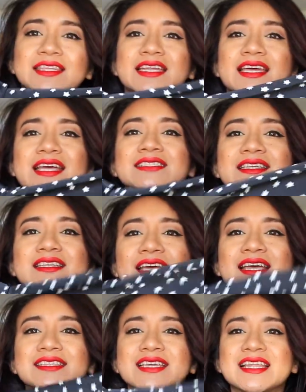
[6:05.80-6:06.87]
Tiene este
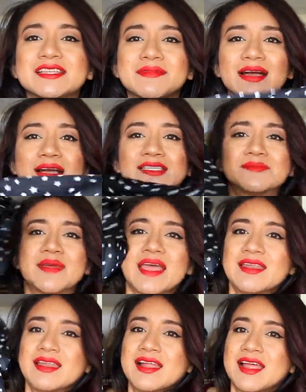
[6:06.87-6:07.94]
detalle así en las mangas.
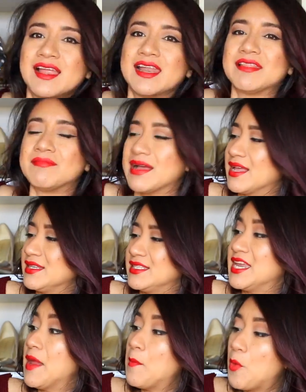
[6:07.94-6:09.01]
Vean, las mangas
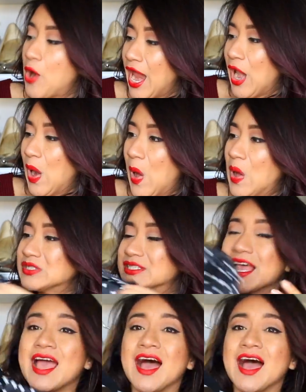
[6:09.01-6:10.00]
tienen vuelos.